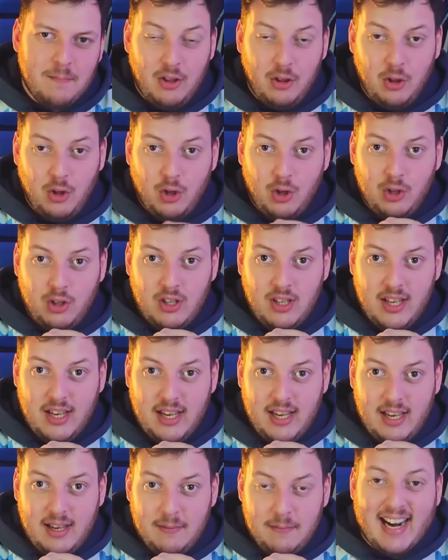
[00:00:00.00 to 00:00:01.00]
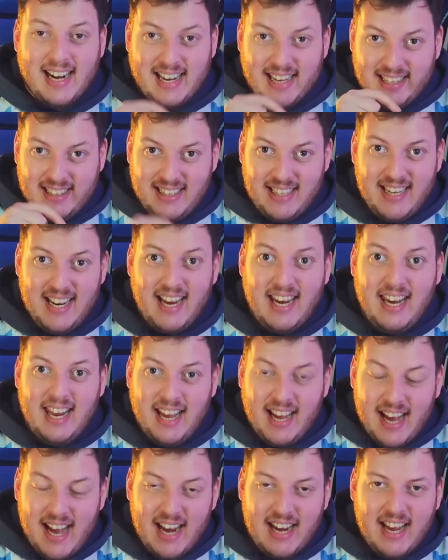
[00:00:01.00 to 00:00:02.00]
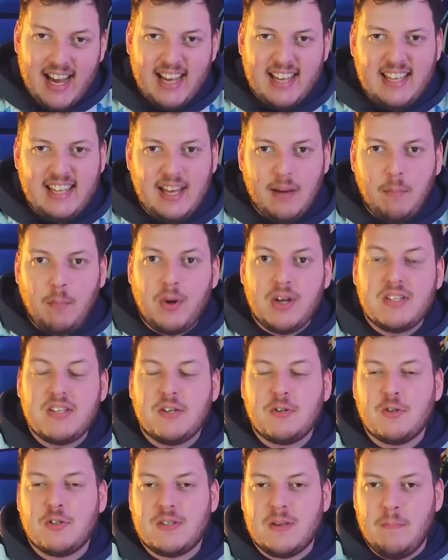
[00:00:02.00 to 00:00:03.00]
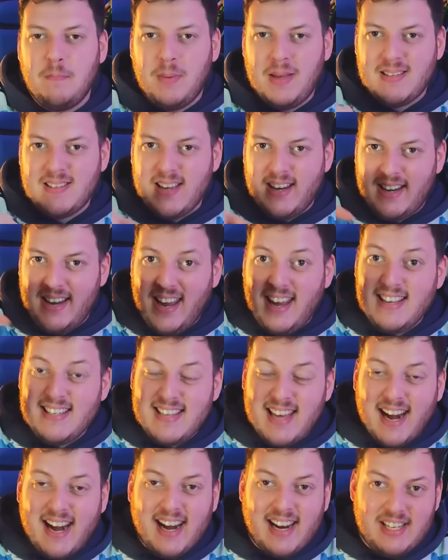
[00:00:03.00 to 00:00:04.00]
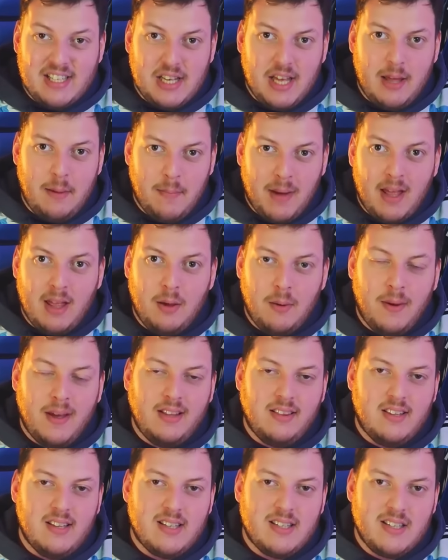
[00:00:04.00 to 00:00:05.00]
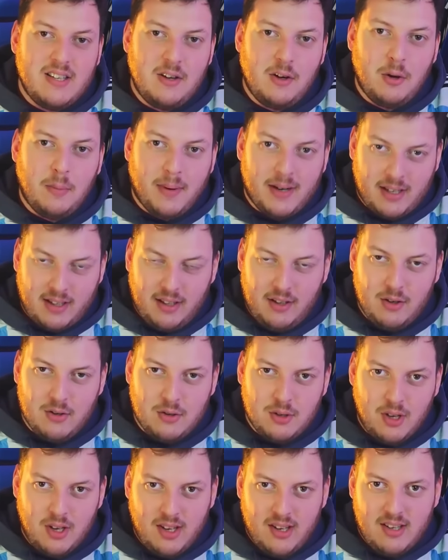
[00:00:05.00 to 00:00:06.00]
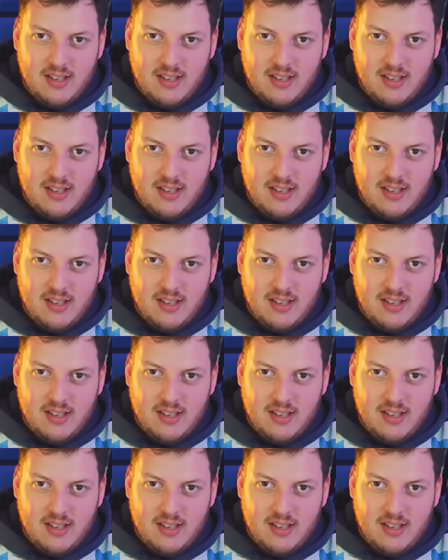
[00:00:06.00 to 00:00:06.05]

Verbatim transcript: en donde Argentina le gana y después ellos empiezan esa racha de más de 25 partidos